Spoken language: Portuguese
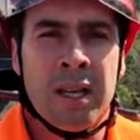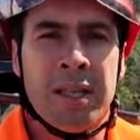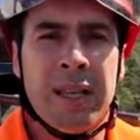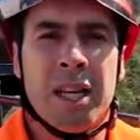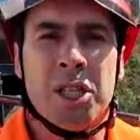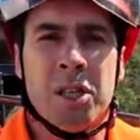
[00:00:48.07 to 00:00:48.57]
se
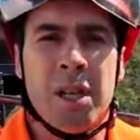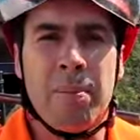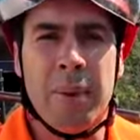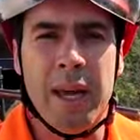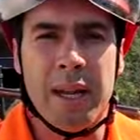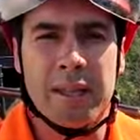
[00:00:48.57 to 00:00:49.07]
deixando
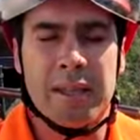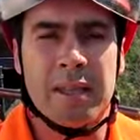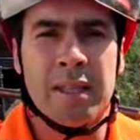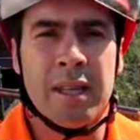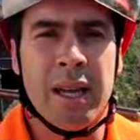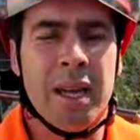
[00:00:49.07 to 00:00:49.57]
apenas
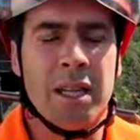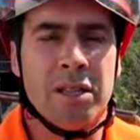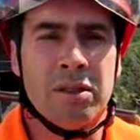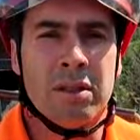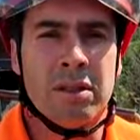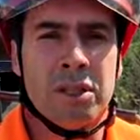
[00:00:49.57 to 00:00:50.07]
é,
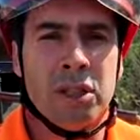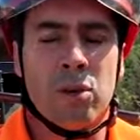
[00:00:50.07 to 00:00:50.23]
de,